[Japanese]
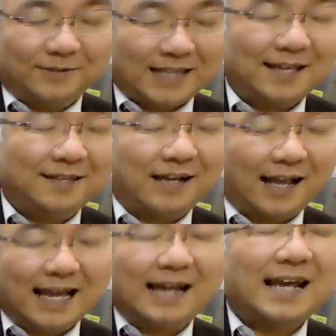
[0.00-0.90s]
最近という
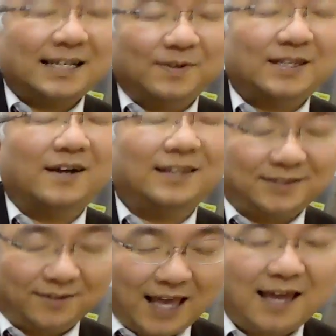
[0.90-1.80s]
かやり始めたわけで
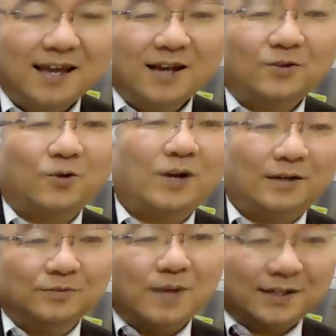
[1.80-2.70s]
すよね。ところ
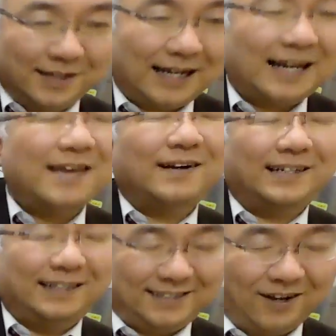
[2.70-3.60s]
がうまくいかないわ
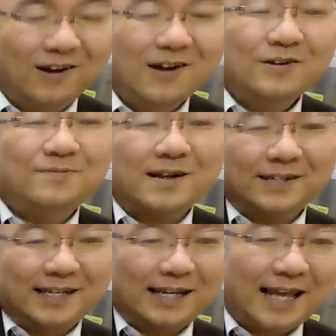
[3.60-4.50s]
けですよ。うま
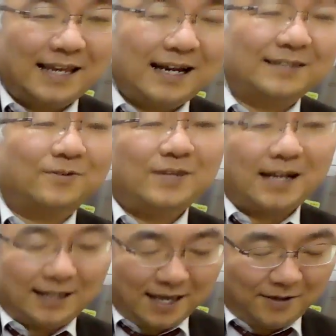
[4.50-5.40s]
くいかないからそこ
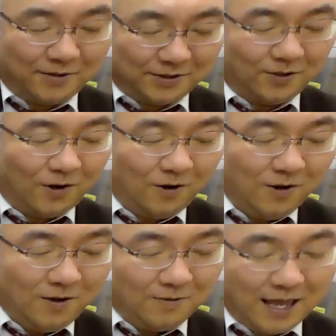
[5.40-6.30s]
で家庭教師の、
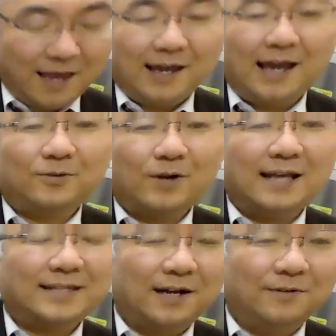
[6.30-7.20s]
ね、
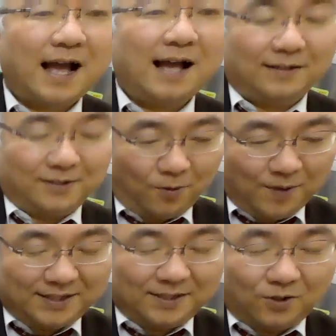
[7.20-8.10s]
トライさんは個
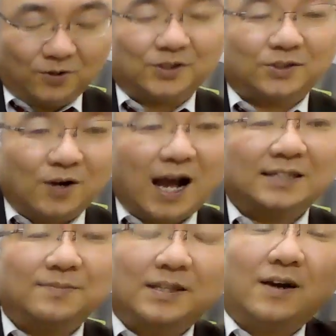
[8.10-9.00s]
別指導の塾を
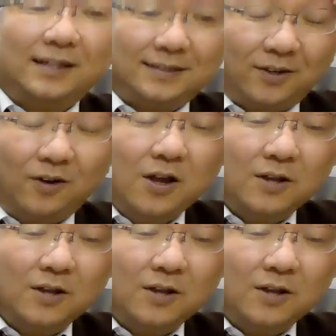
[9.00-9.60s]
始めたわけですよ。